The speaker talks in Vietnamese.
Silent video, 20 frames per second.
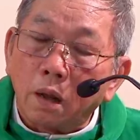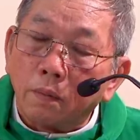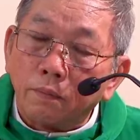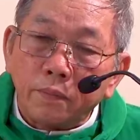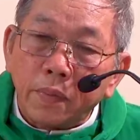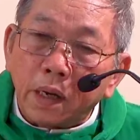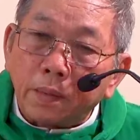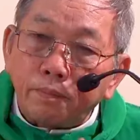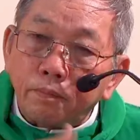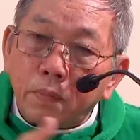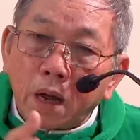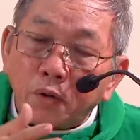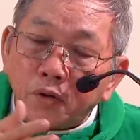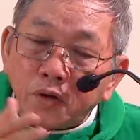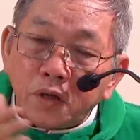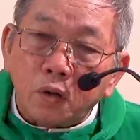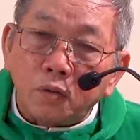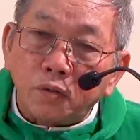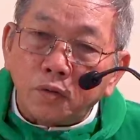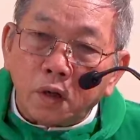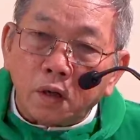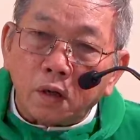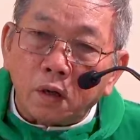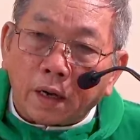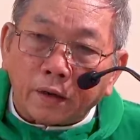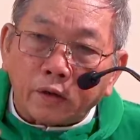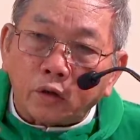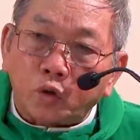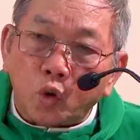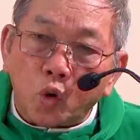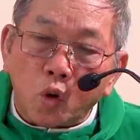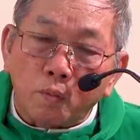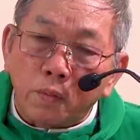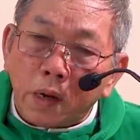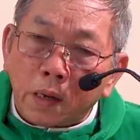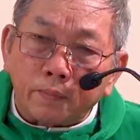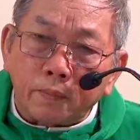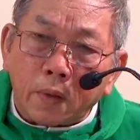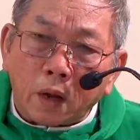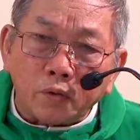Biết bao nhiêu những lãnh tụ,
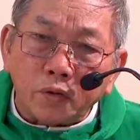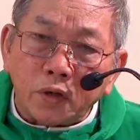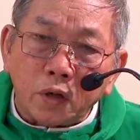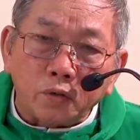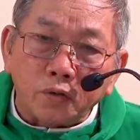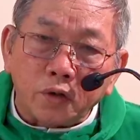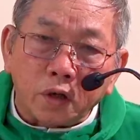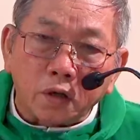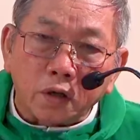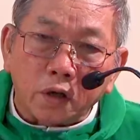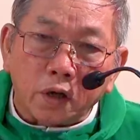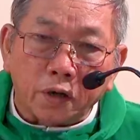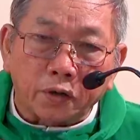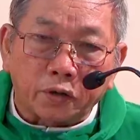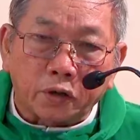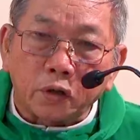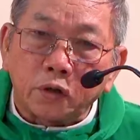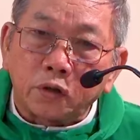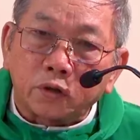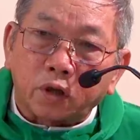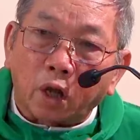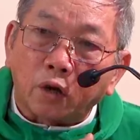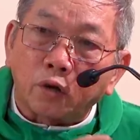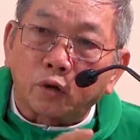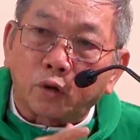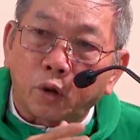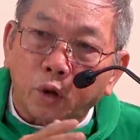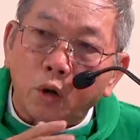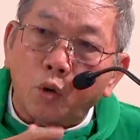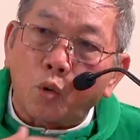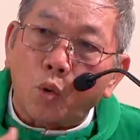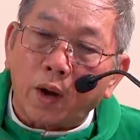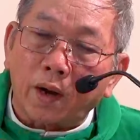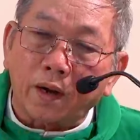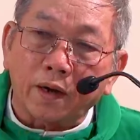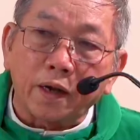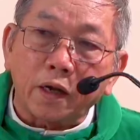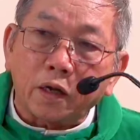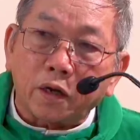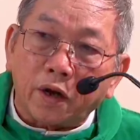biết bao nhiêu những người, từ thần thị
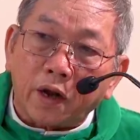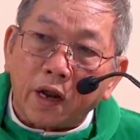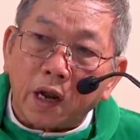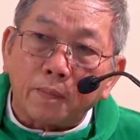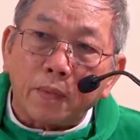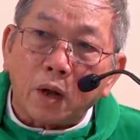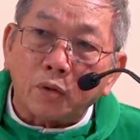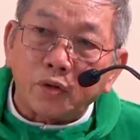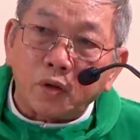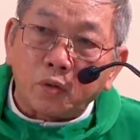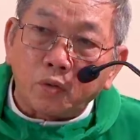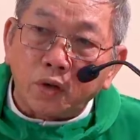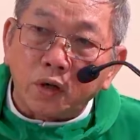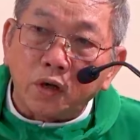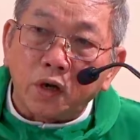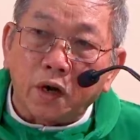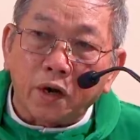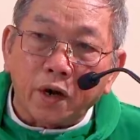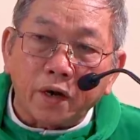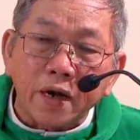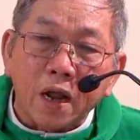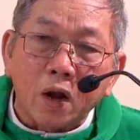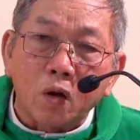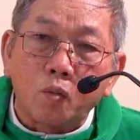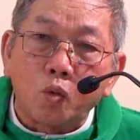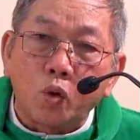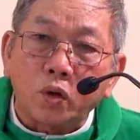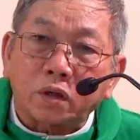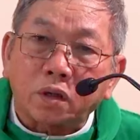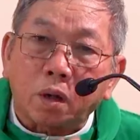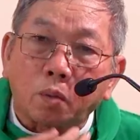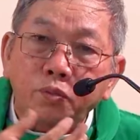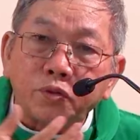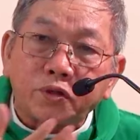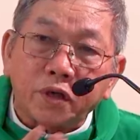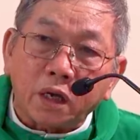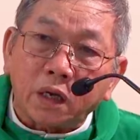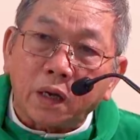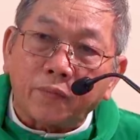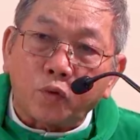Hoàng Hitler, bao nhiêu những người ấy đều muốn khống
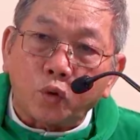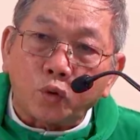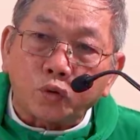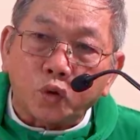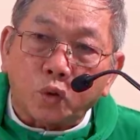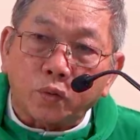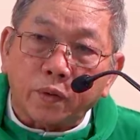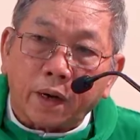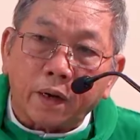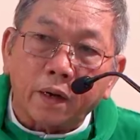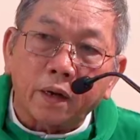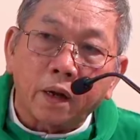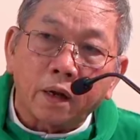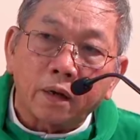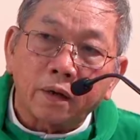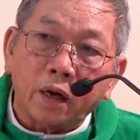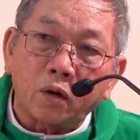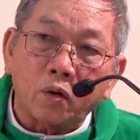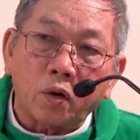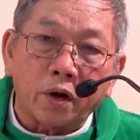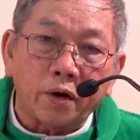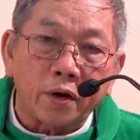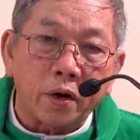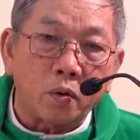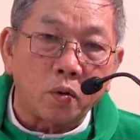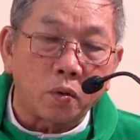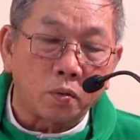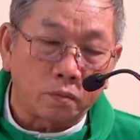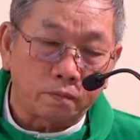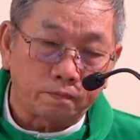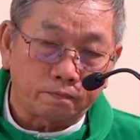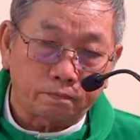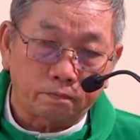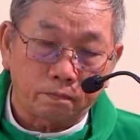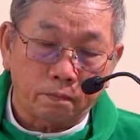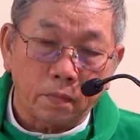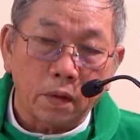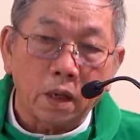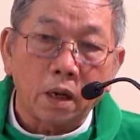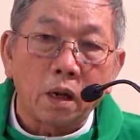chế cái vũ trụ này. Nay họ ở đâu?
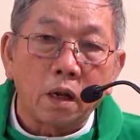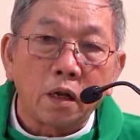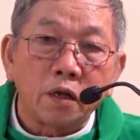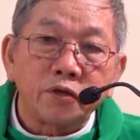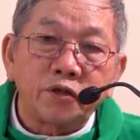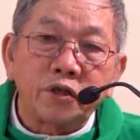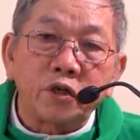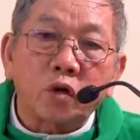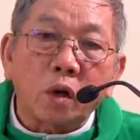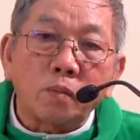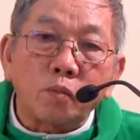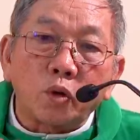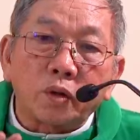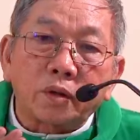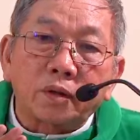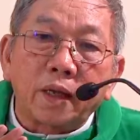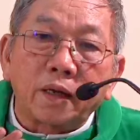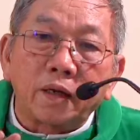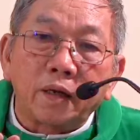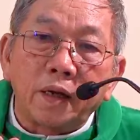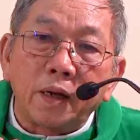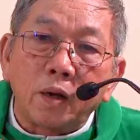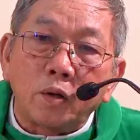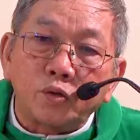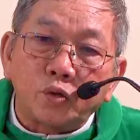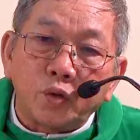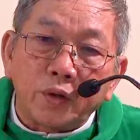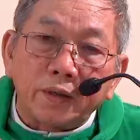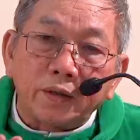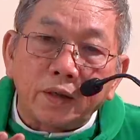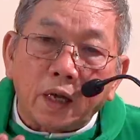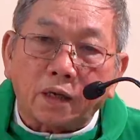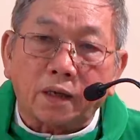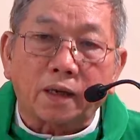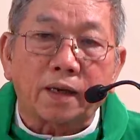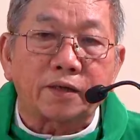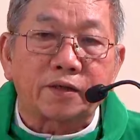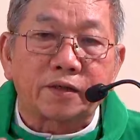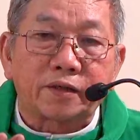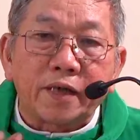Chỉ có một tình yêu duy nhất
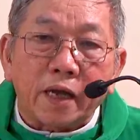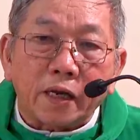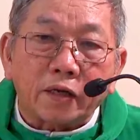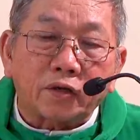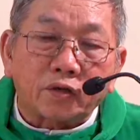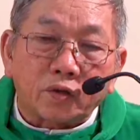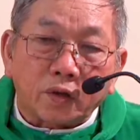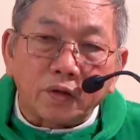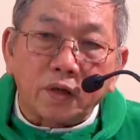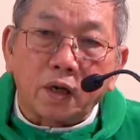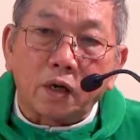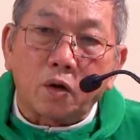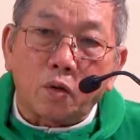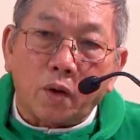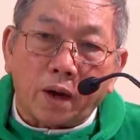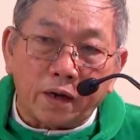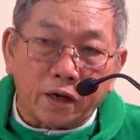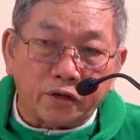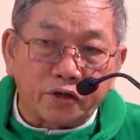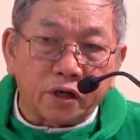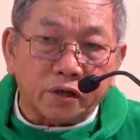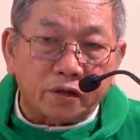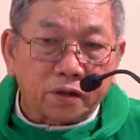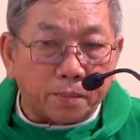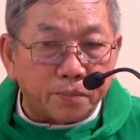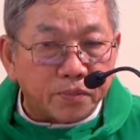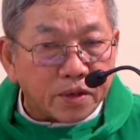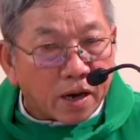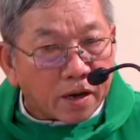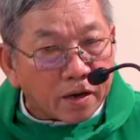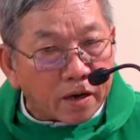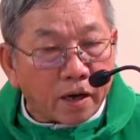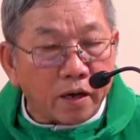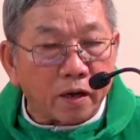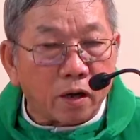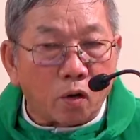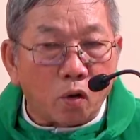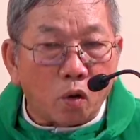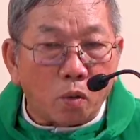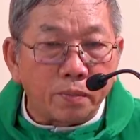là chết cho nhân loại ở trên thập giá này,
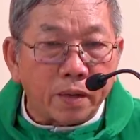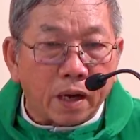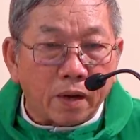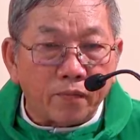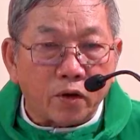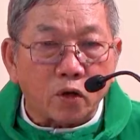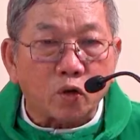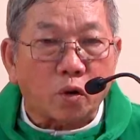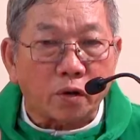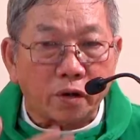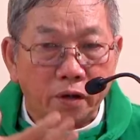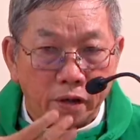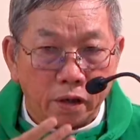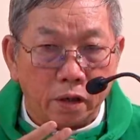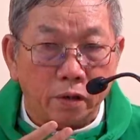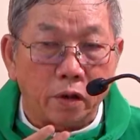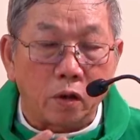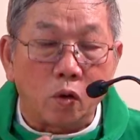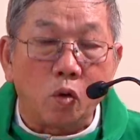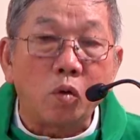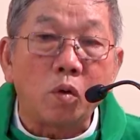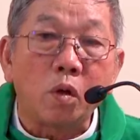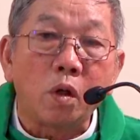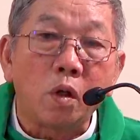nó hôm nay vẫn còn hiện hữu